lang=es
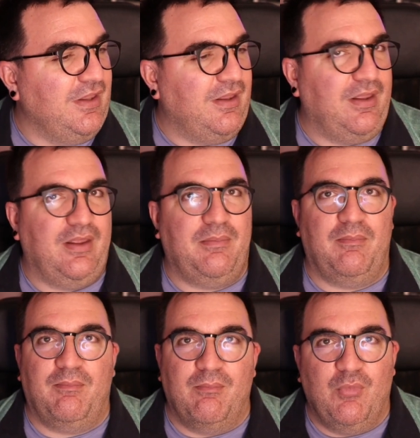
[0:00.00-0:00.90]
Eh,
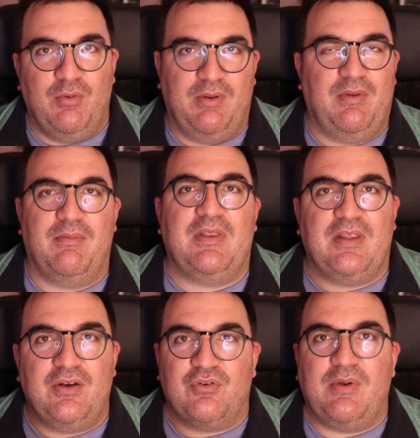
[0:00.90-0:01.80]
muy brevemente, ¿eh?
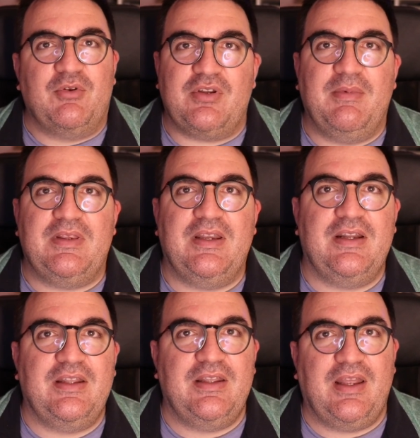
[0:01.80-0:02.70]
nos vamos a meter
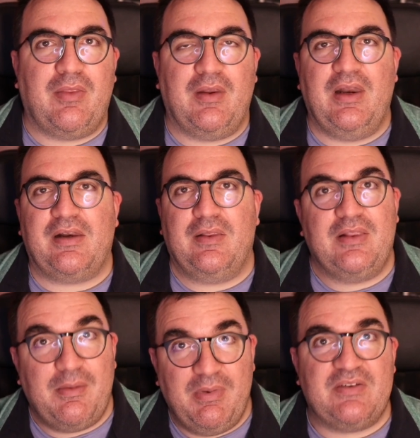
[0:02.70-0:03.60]
eh, a hacer la
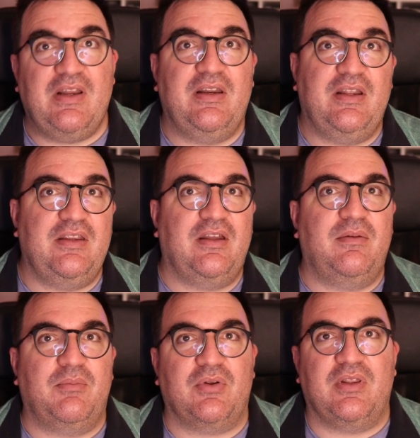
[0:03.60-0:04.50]
receta, va a salir ella,
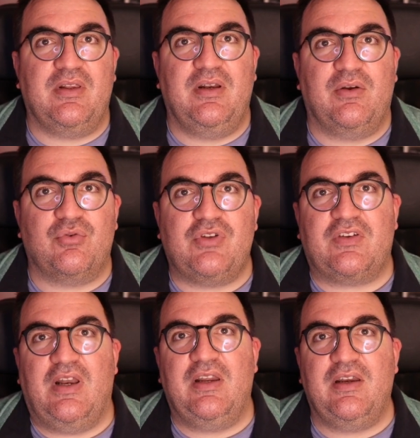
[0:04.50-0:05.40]
porque le gusta
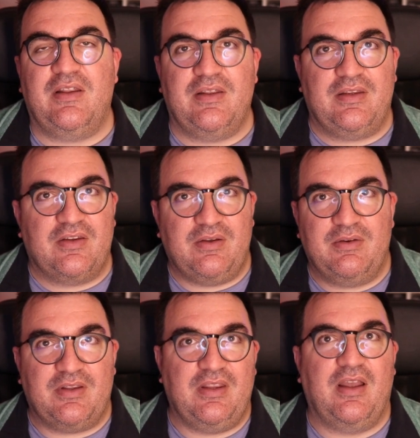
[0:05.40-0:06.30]
salir, ya sabéis
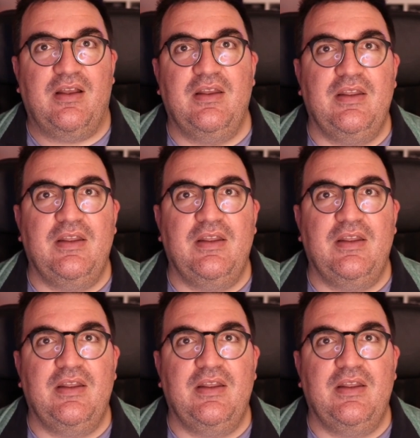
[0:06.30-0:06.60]
que ya